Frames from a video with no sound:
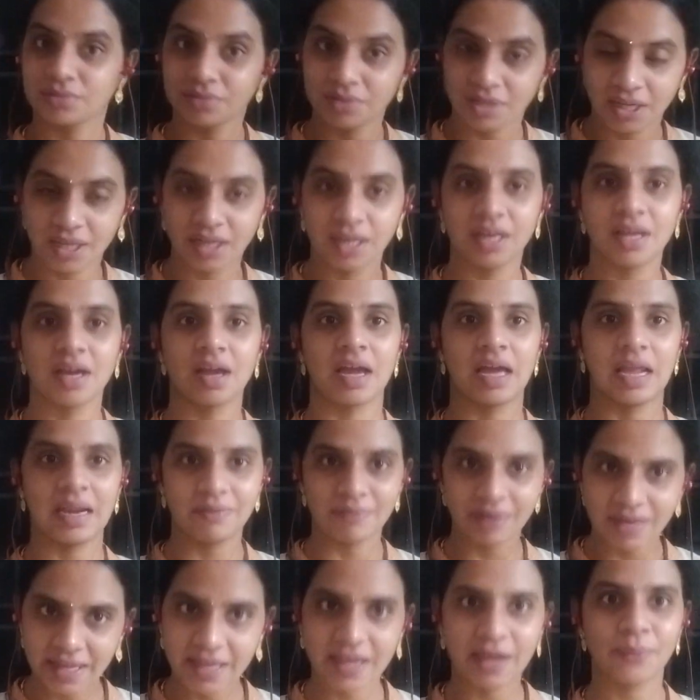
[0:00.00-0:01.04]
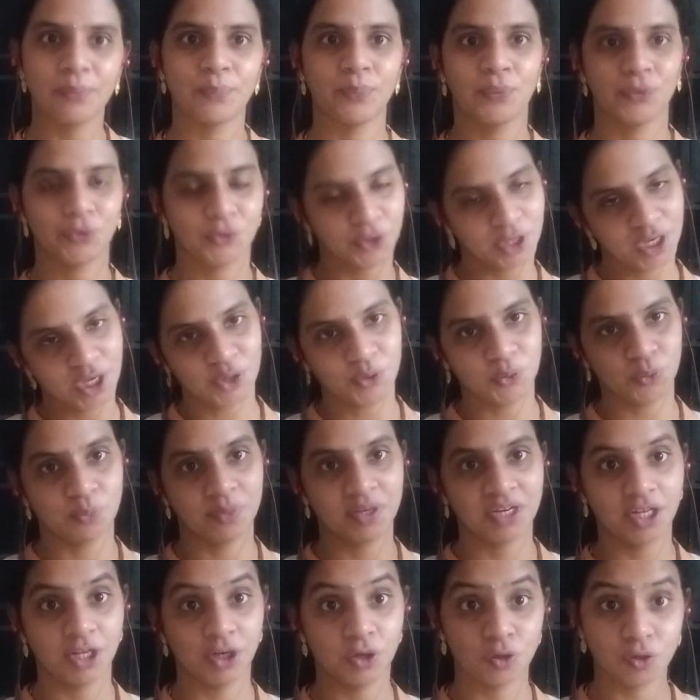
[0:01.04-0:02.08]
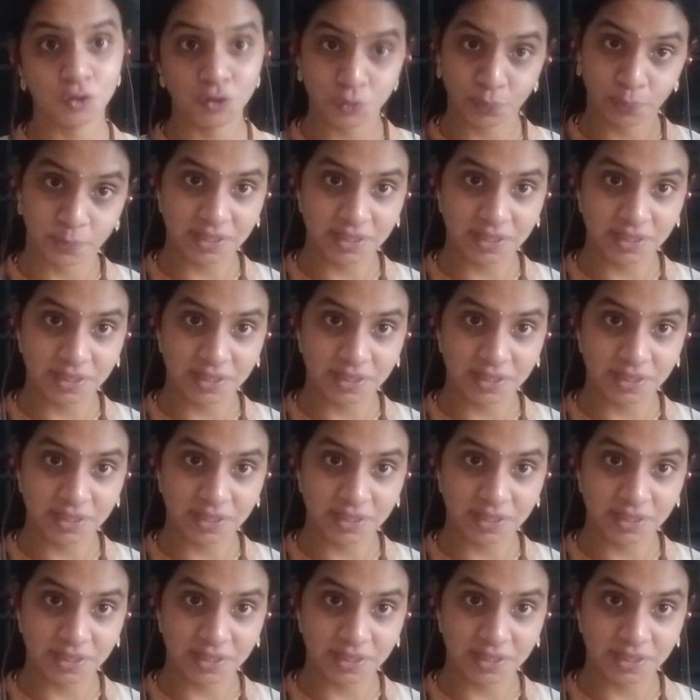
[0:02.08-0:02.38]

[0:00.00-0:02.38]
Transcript: నిన్న కలవలేకపోయాను మరి ఈరోజు